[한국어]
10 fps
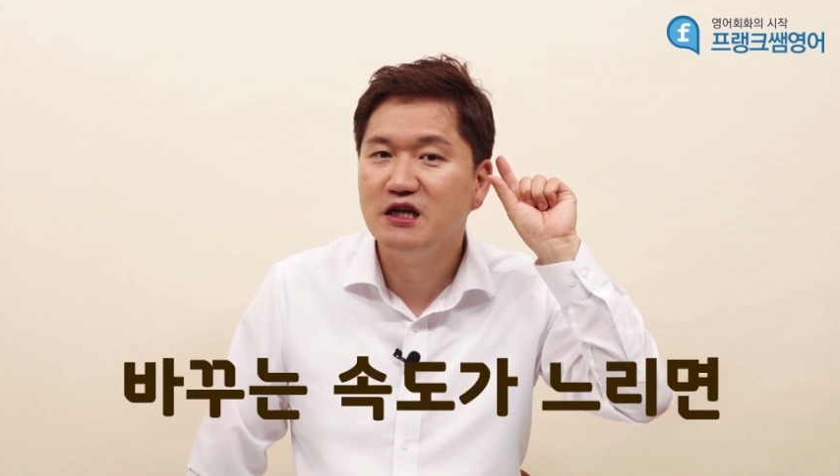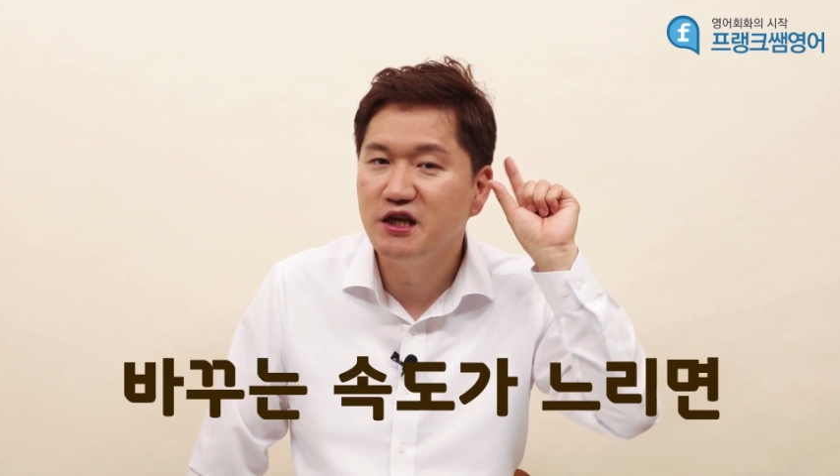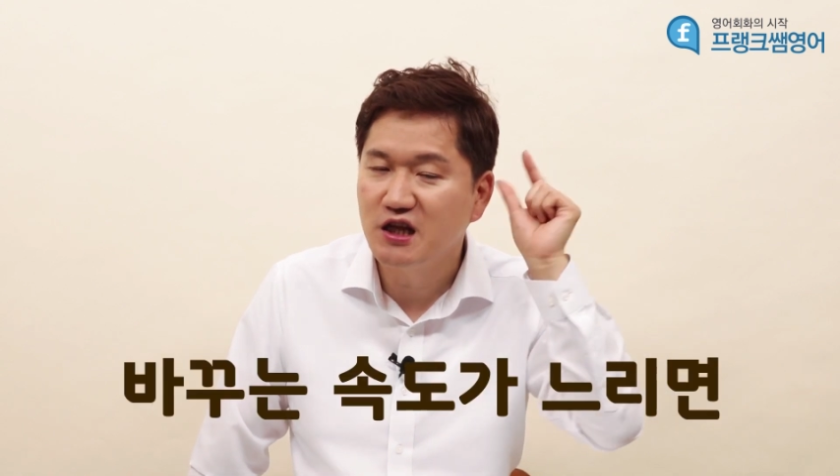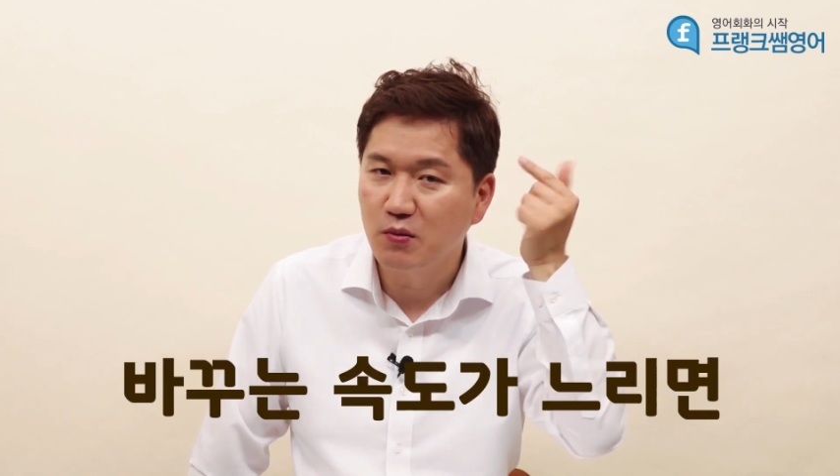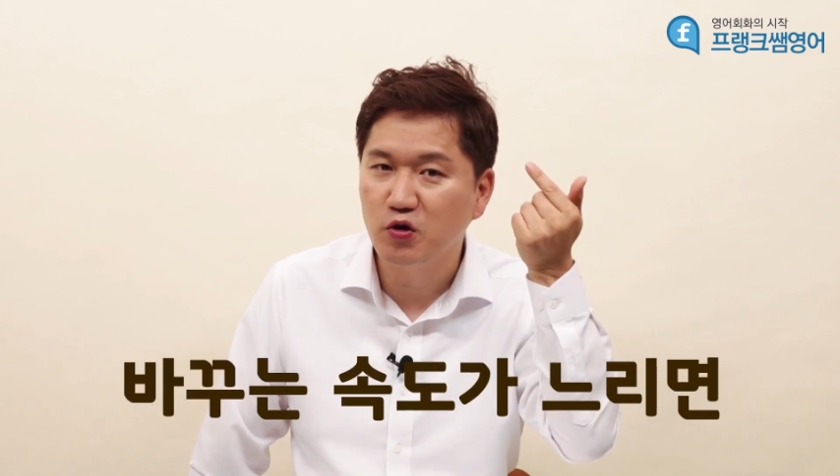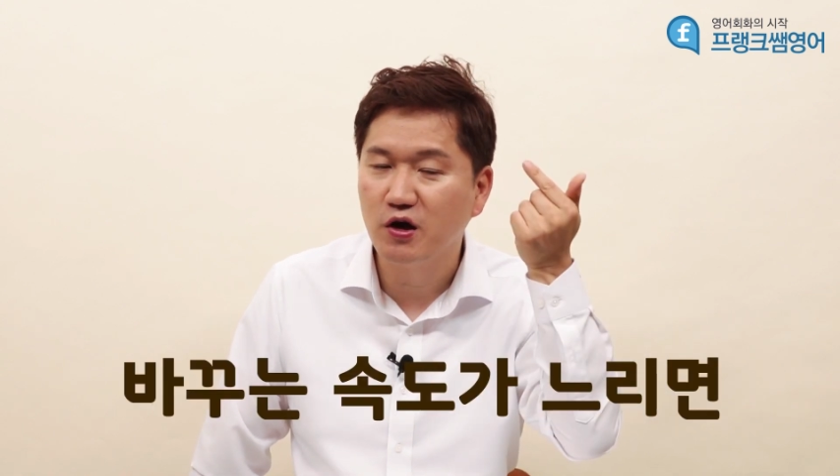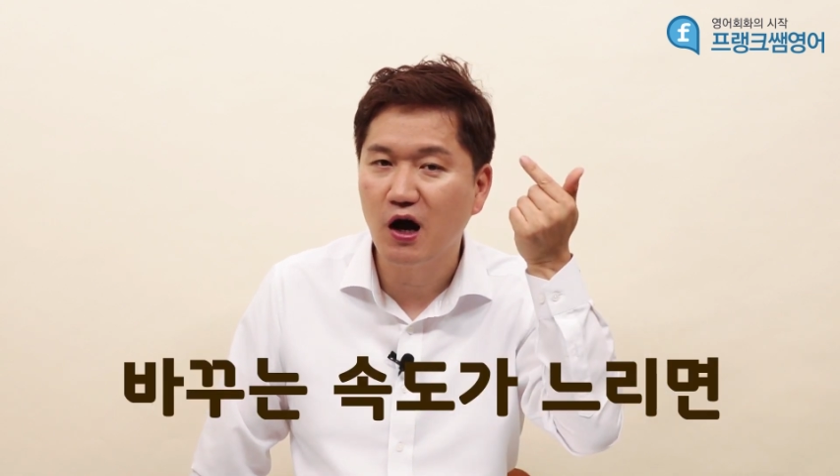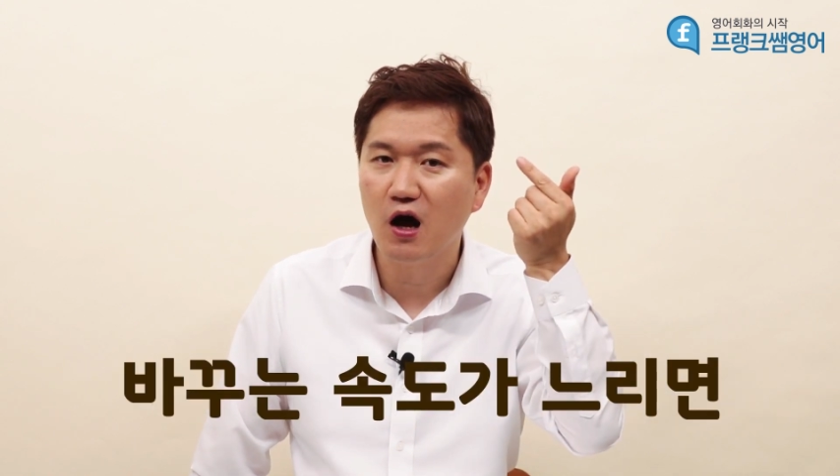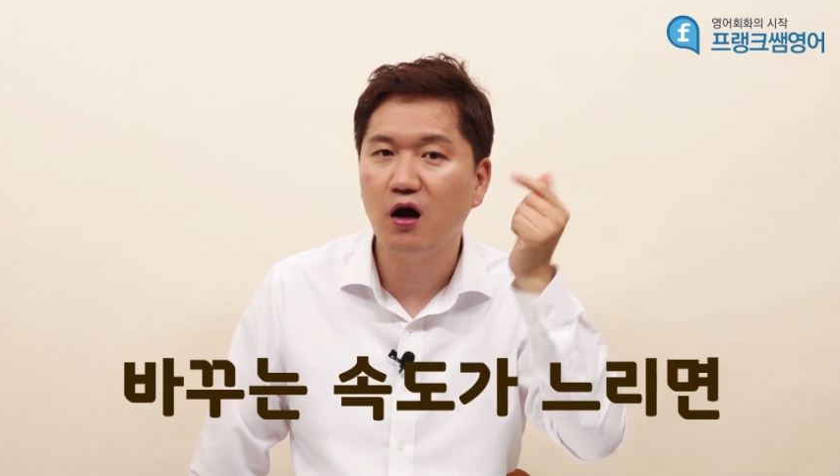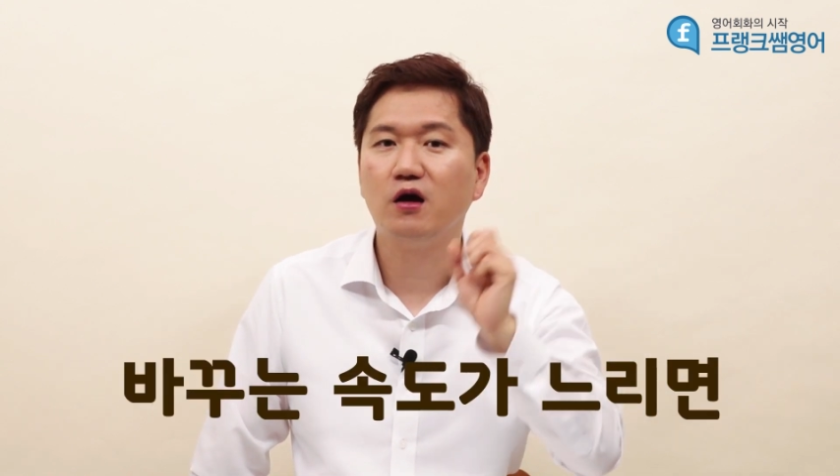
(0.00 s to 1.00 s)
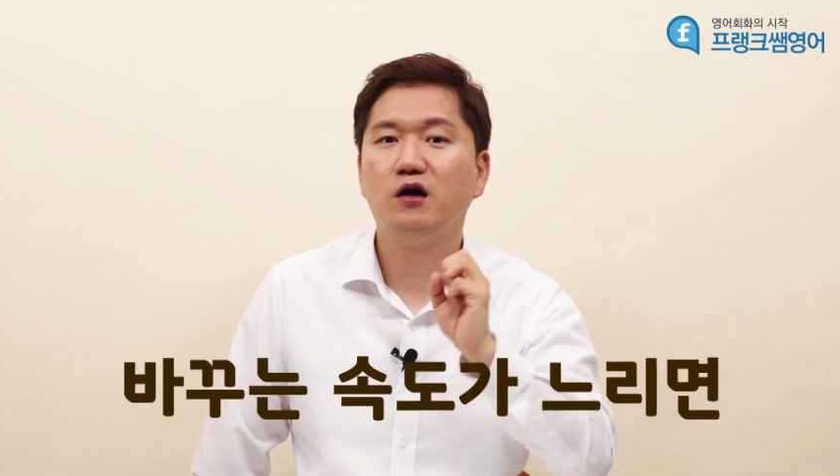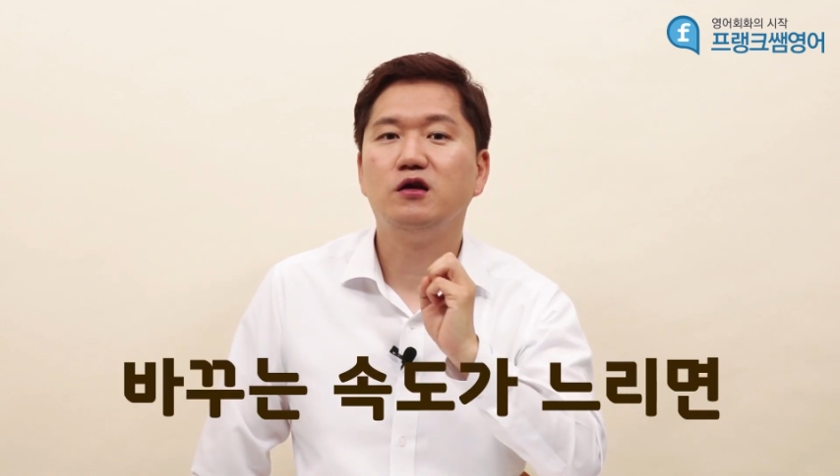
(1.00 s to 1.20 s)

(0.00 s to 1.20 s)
느리다 보니까